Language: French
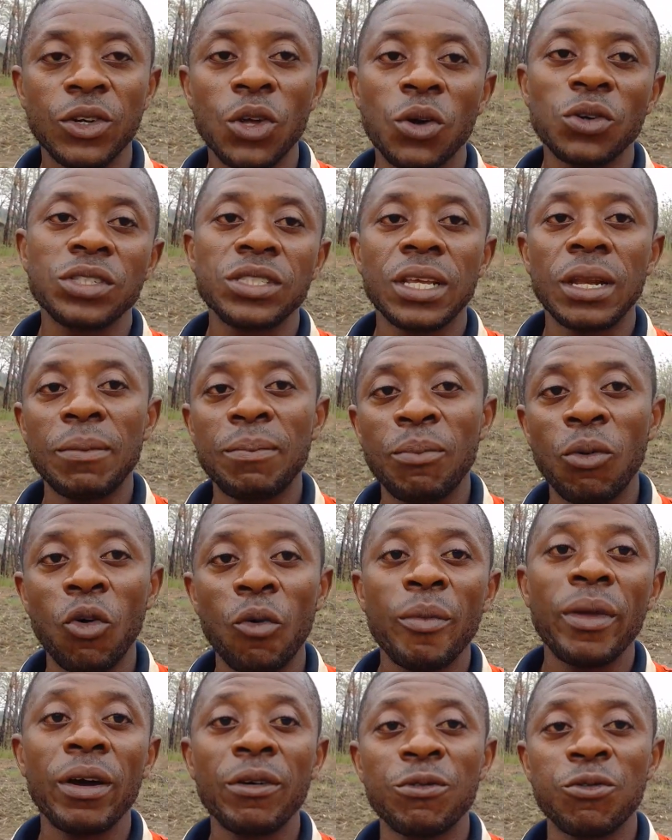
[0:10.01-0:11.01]
Donc c'est la
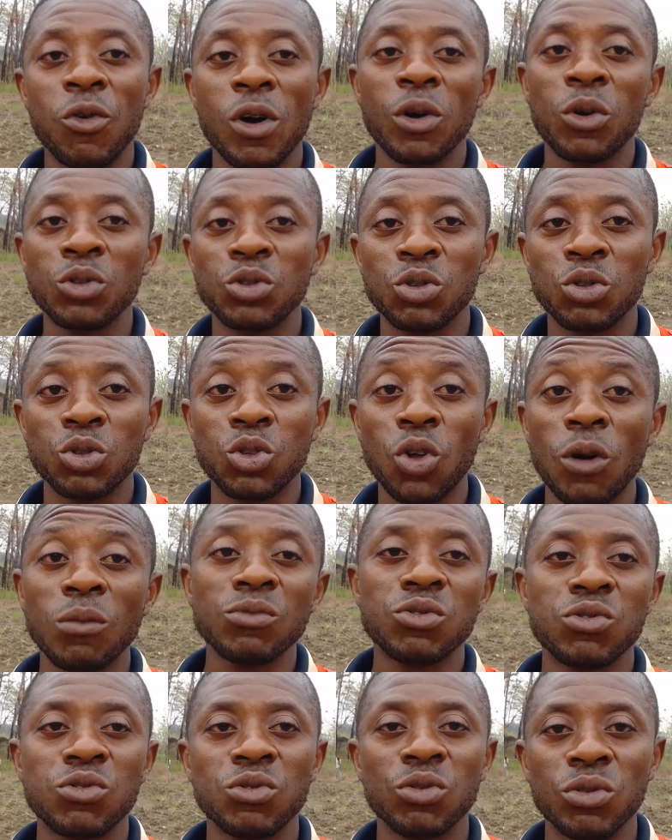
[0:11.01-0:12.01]
première fois que tu
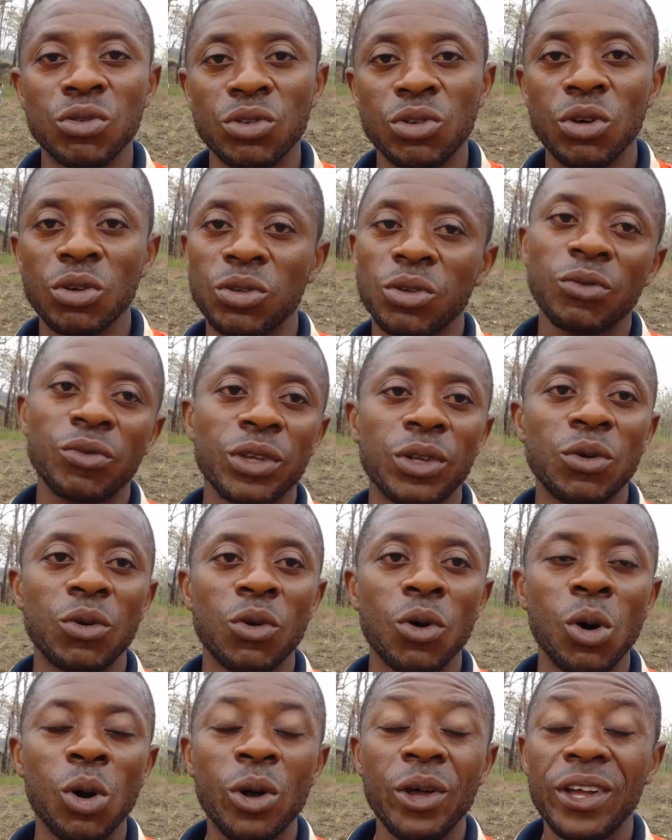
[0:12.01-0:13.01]
tombes sur notre
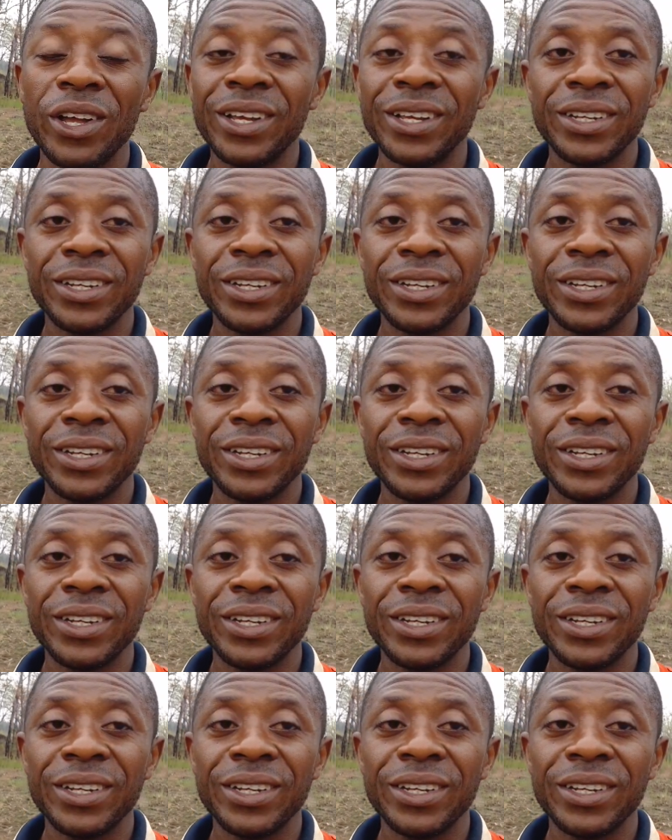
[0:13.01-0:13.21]
vidéo.